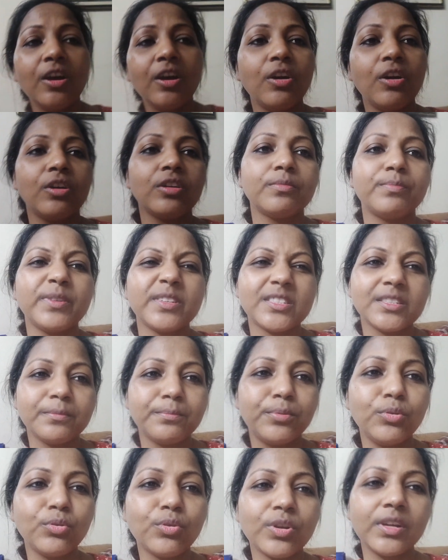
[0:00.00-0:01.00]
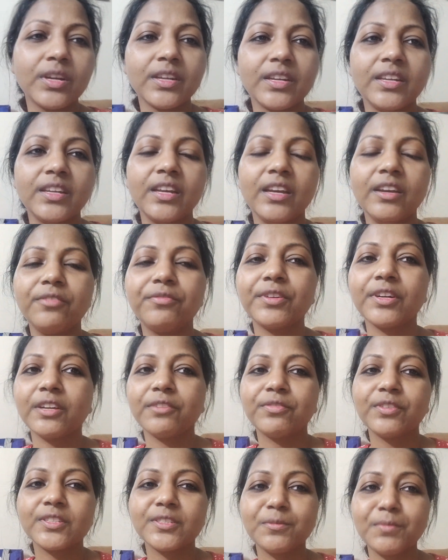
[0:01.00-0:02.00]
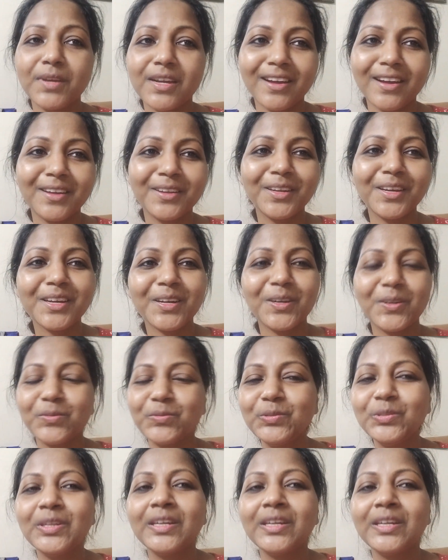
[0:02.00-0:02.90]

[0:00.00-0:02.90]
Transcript: और बस अब भूख लग रही है फटाफट से मैं खाना खाऊं